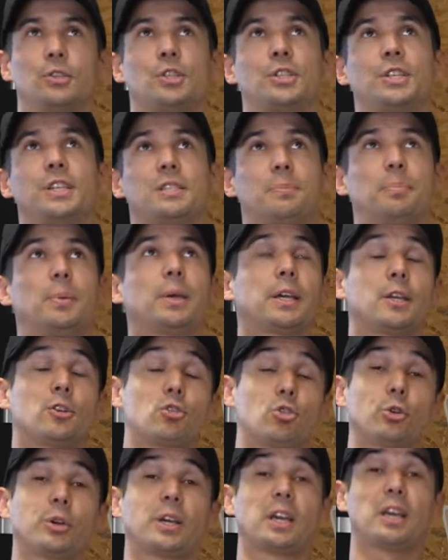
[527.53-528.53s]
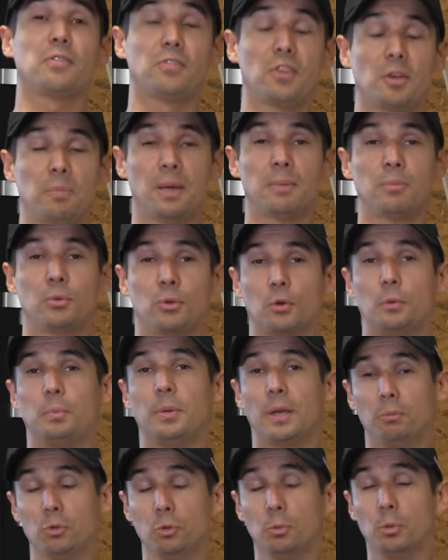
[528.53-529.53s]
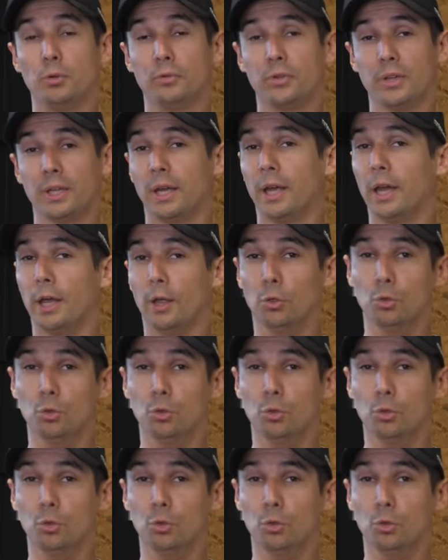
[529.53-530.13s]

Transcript: J'espérais, je rêvais même que BMW